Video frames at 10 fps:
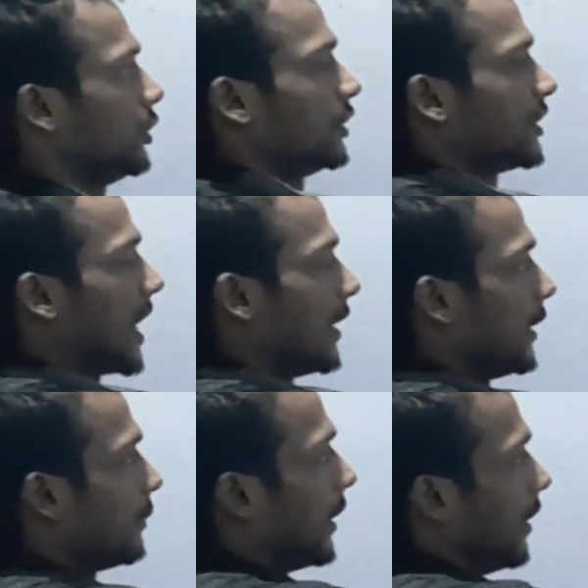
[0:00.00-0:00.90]
स्टार्टिंग
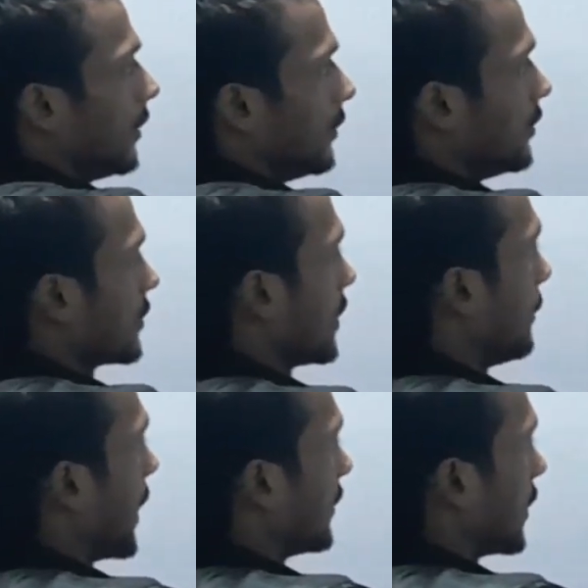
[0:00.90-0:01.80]
में इसके
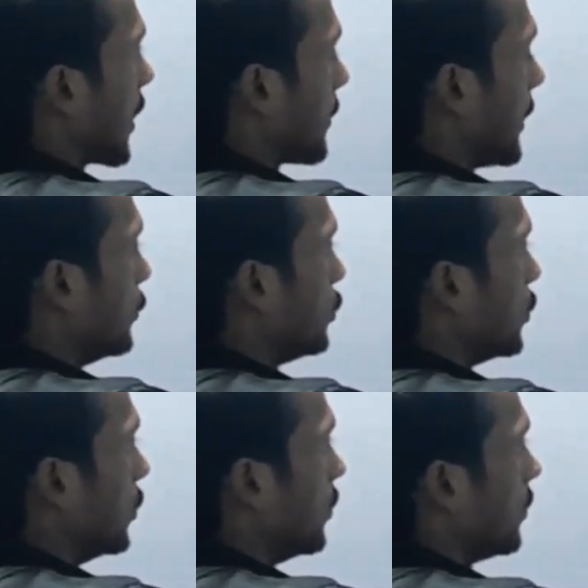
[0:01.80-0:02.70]
पास अगर मैं
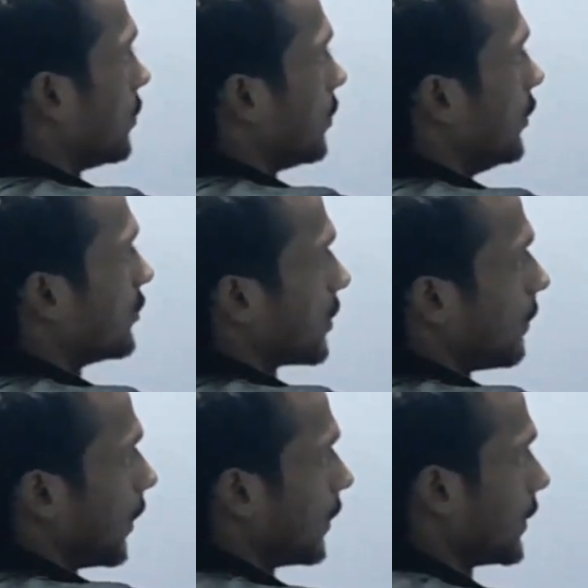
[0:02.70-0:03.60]
पूछूँ इन सब
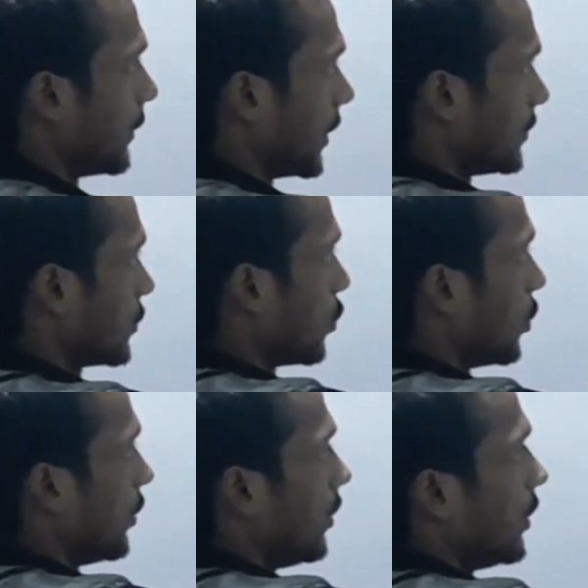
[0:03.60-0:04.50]
बॉल के पास
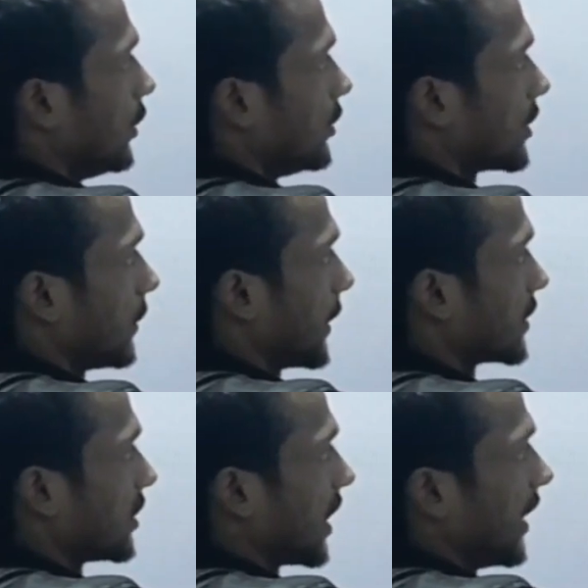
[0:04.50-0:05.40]
इसके पास
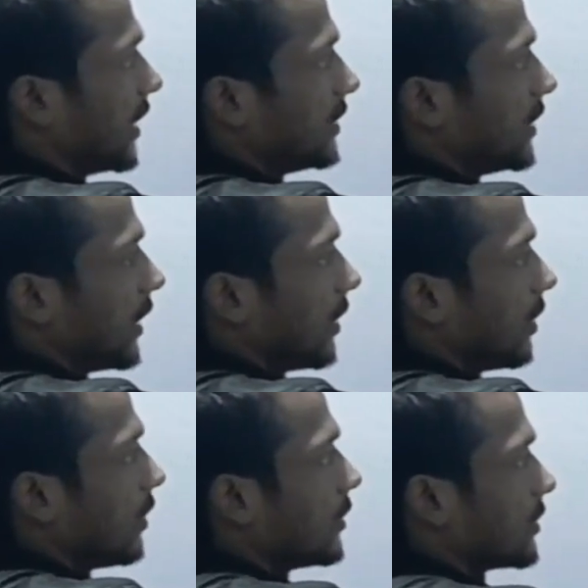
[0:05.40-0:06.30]
कितना एनर्जी है
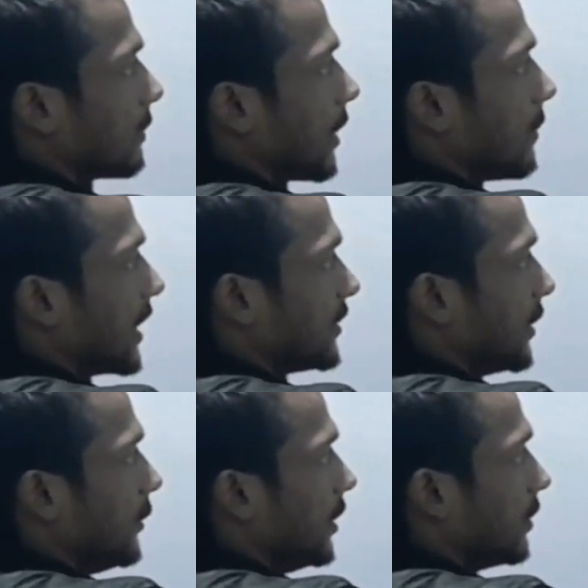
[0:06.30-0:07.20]
सबका मास
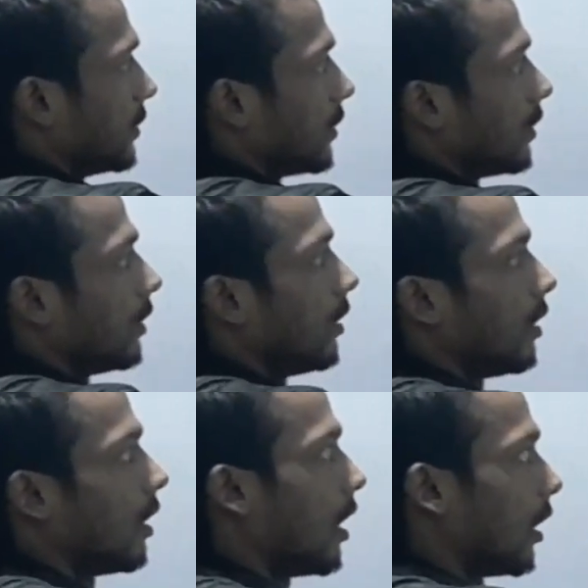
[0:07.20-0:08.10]
सेम ही है
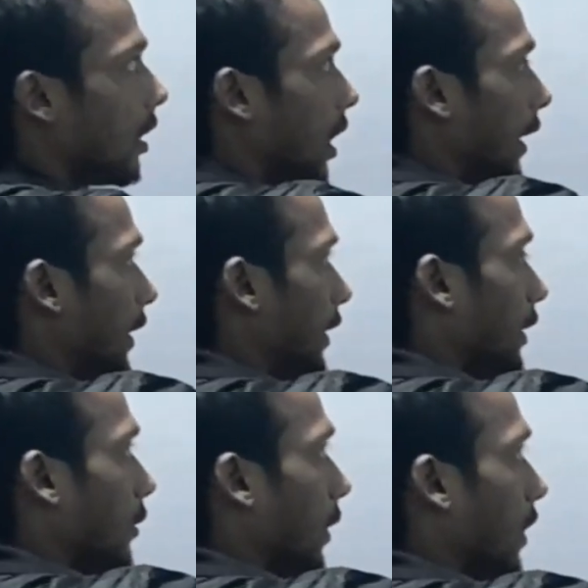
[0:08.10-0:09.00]
ऑल
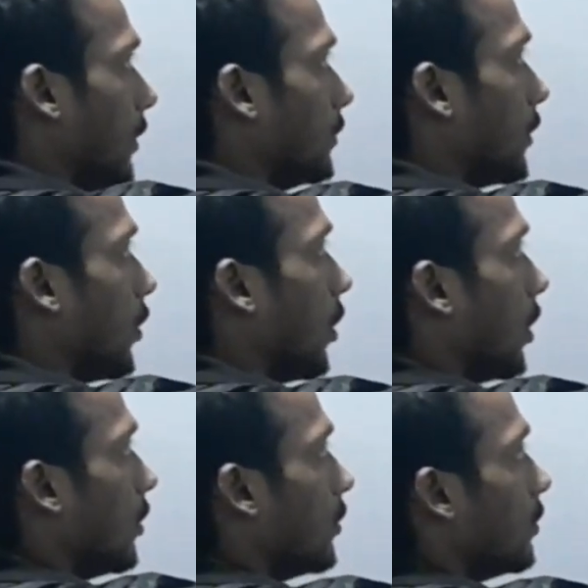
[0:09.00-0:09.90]
आइडेंटिकल बॉल है
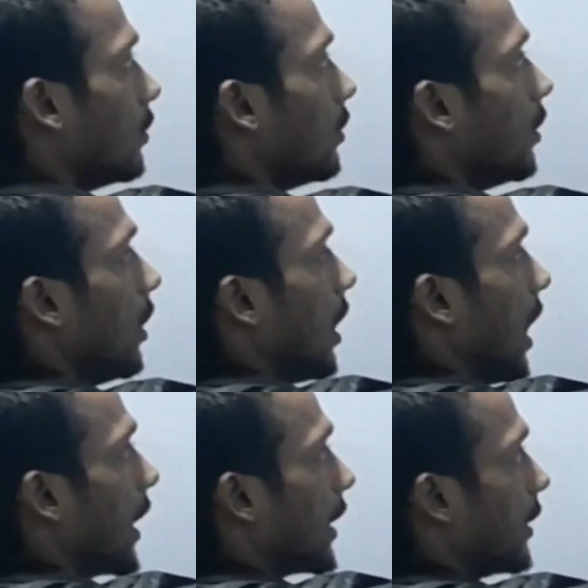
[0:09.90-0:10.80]
ऑल
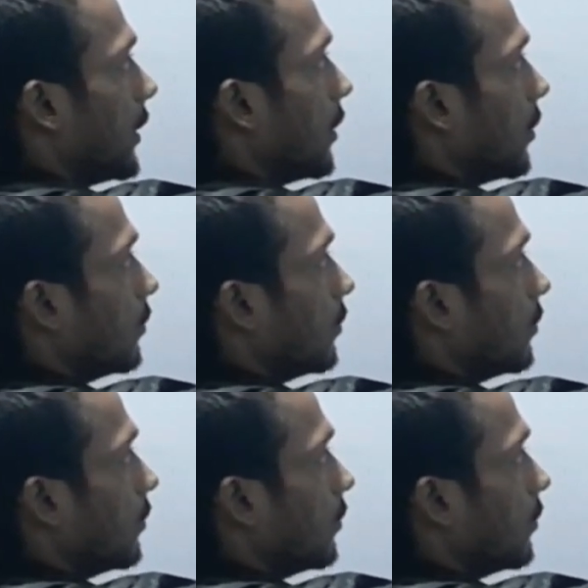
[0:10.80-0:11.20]
आइडेंटिकल